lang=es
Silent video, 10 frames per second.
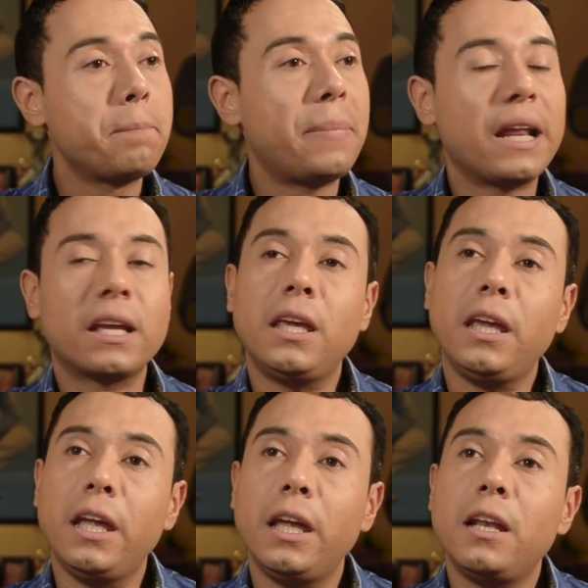para
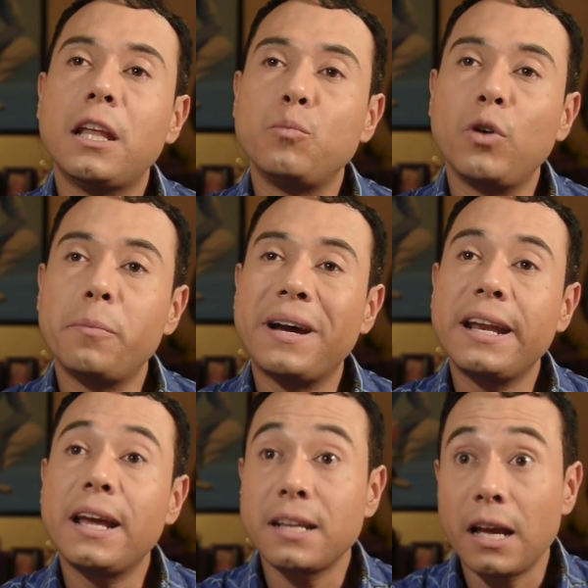que las
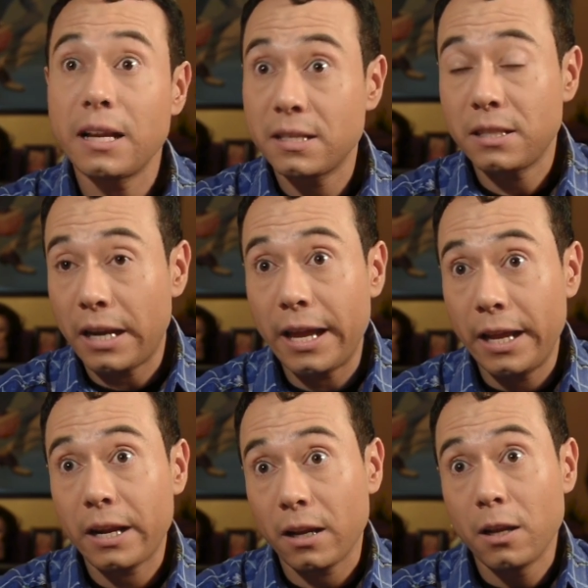vuelvan a,
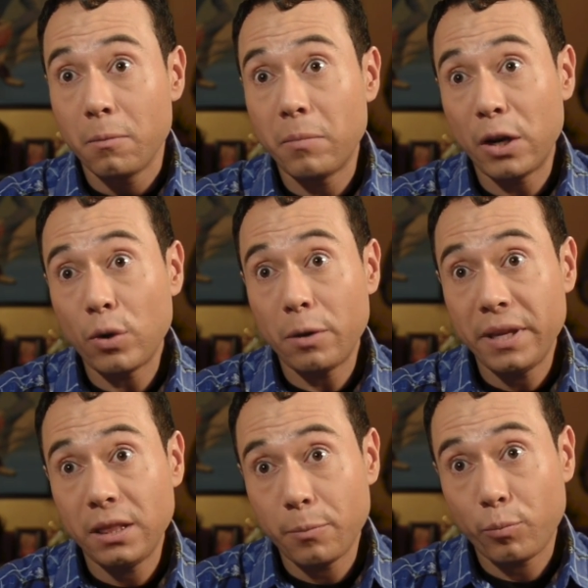extraer
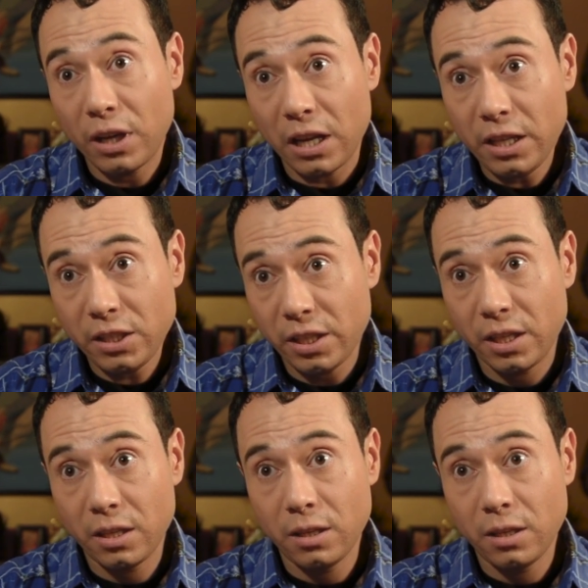manualmente pues la leche,